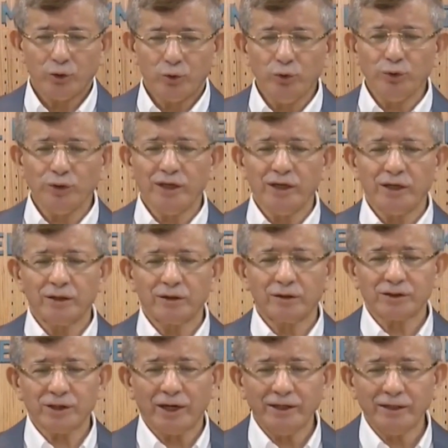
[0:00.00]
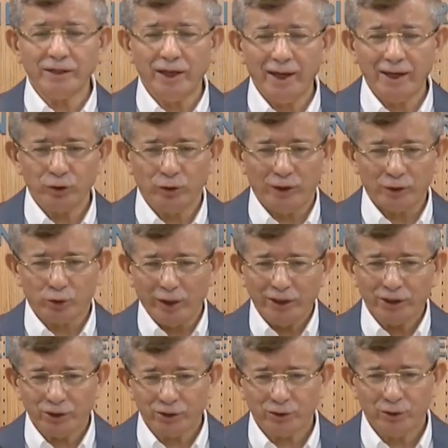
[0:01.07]
Türkiye'yi Sayın Erdoğan
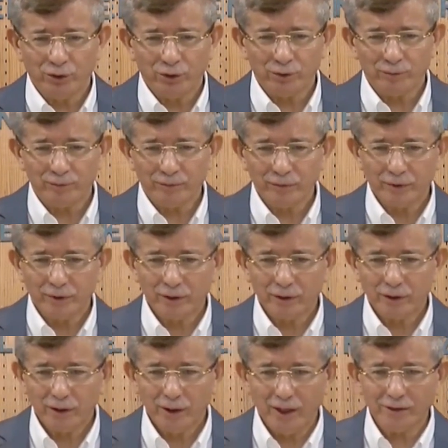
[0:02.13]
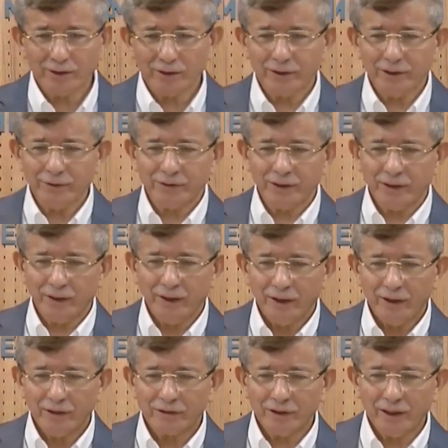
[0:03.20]
çok açık söylüyorum. Artık kimse
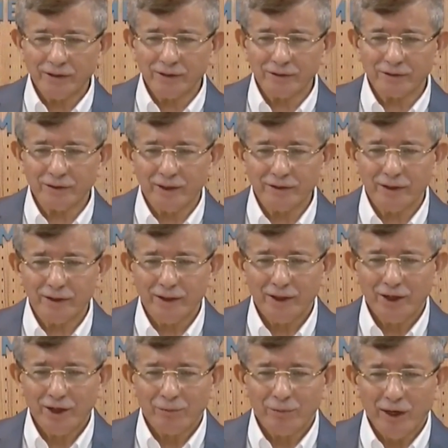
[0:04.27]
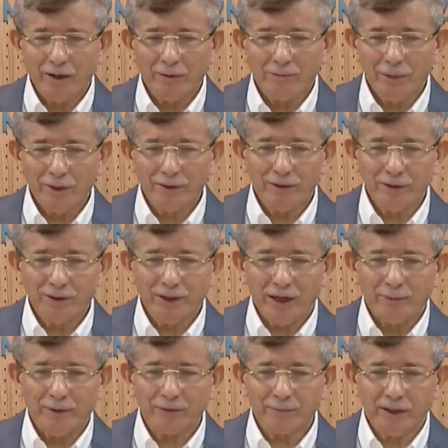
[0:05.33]
sadece sadece ba
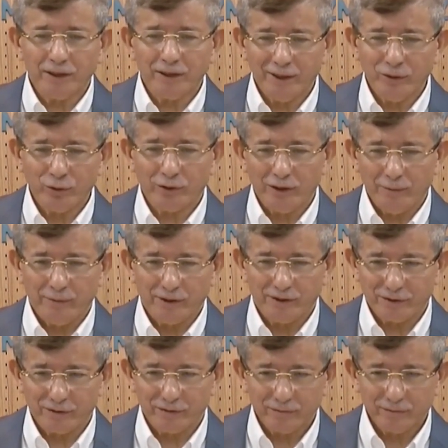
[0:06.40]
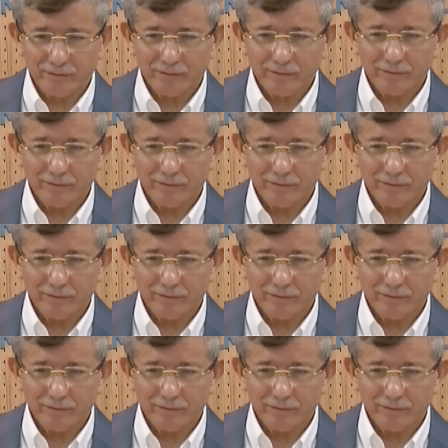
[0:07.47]
damat bakana yüklenmesin.